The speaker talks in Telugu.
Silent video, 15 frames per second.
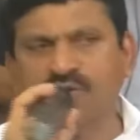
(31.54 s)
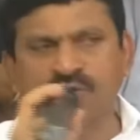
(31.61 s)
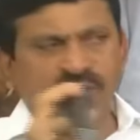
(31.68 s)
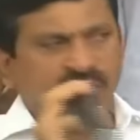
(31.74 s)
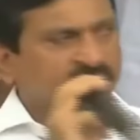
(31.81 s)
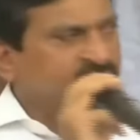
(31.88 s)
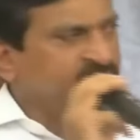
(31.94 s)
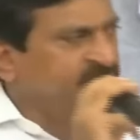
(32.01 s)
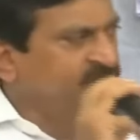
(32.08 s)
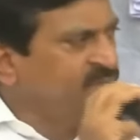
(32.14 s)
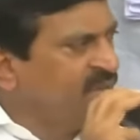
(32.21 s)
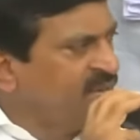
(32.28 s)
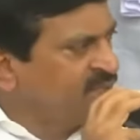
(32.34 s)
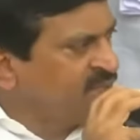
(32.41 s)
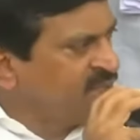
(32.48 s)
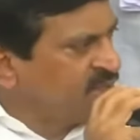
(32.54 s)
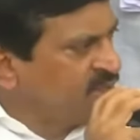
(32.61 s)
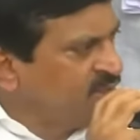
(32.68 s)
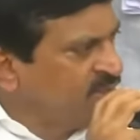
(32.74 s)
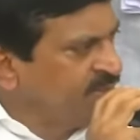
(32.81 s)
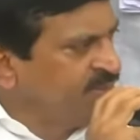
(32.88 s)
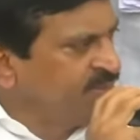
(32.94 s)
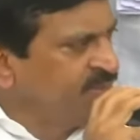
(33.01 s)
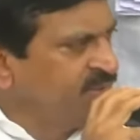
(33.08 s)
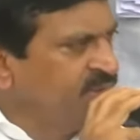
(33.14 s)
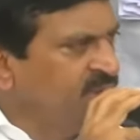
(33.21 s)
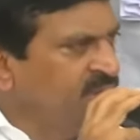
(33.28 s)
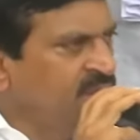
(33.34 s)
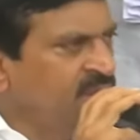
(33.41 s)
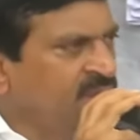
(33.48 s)
ఉంటుంది నార్త్ దాంతో
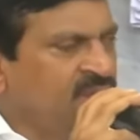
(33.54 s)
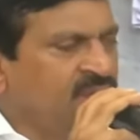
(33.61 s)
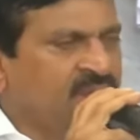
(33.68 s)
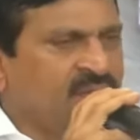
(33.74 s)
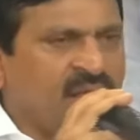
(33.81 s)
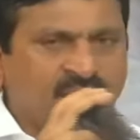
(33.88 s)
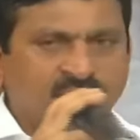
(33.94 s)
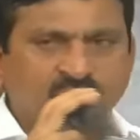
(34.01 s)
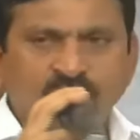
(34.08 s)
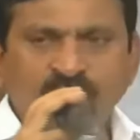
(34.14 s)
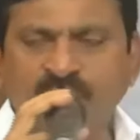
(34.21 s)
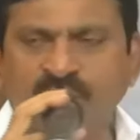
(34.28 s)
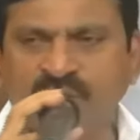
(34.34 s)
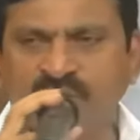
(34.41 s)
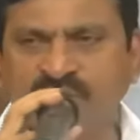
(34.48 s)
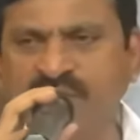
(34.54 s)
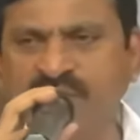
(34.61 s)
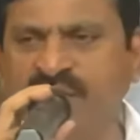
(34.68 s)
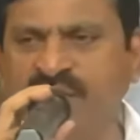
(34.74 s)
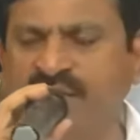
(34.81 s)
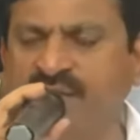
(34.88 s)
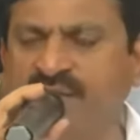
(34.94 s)
దాంతోపాటు ఇది